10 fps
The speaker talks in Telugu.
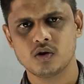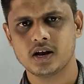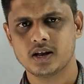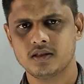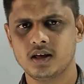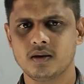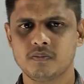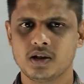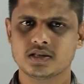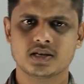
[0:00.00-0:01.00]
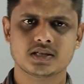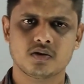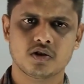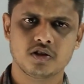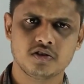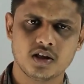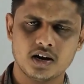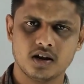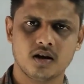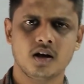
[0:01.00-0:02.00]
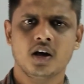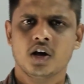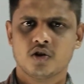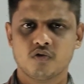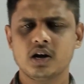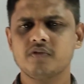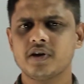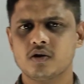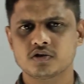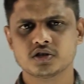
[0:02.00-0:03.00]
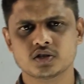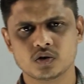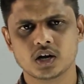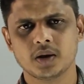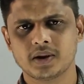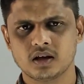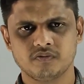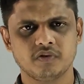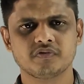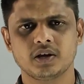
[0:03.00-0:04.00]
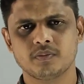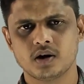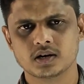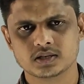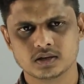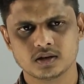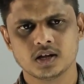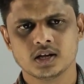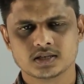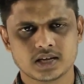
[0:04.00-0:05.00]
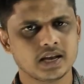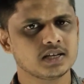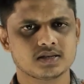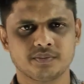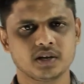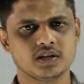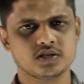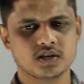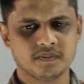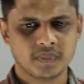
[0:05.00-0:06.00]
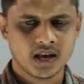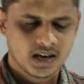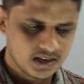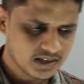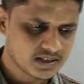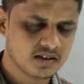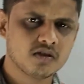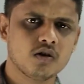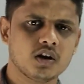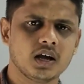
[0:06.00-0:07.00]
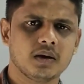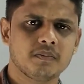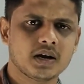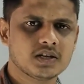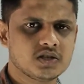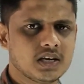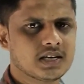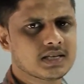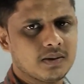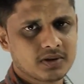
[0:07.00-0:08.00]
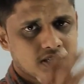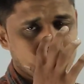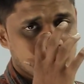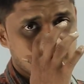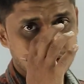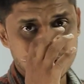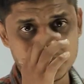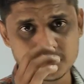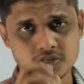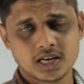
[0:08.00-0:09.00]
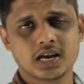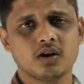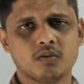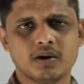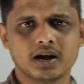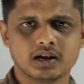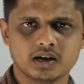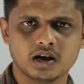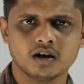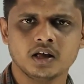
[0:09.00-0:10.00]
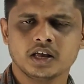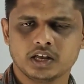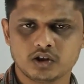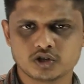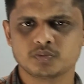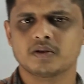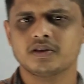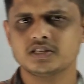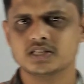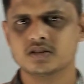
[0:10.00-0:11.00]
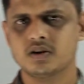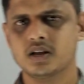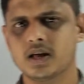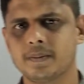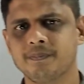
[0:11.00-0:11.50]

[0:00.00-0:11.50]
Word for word: రోల్ అనేది ప్లే చేస్తూ ఉంటుంది దట్ ట్వంటీ ఫైవ్ క్వశ్చన్స్ ఉంటాయి మనకి ఫిఫ్టీ మార్క్స్ సైనిక్ సంబంధించి సంబంధించి ఎస్ ఇందులోనే మన జీకే సిలబస్ ఏదైతే ఉందో జీకేలో భాగంగా ఈరోజు మనం ఏం చేస్తామంటే